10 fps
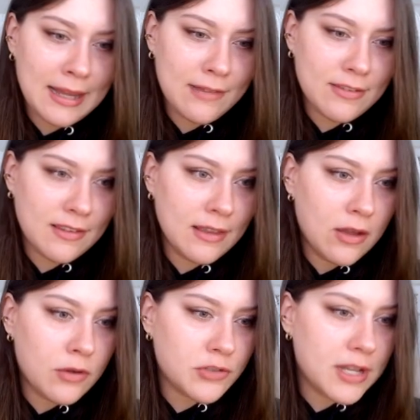Allez, vas-y,
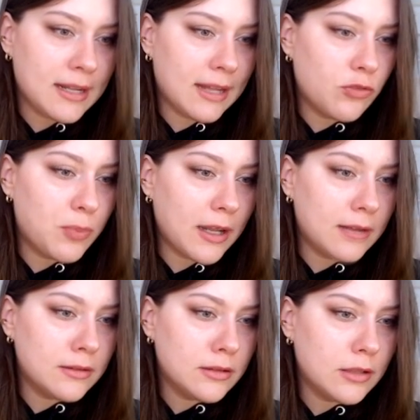enchaîne, là tu
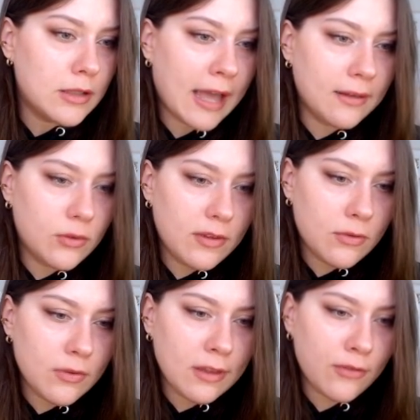parles Arrête de
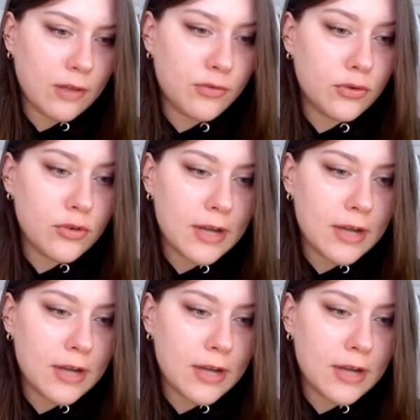discuter, fais des photos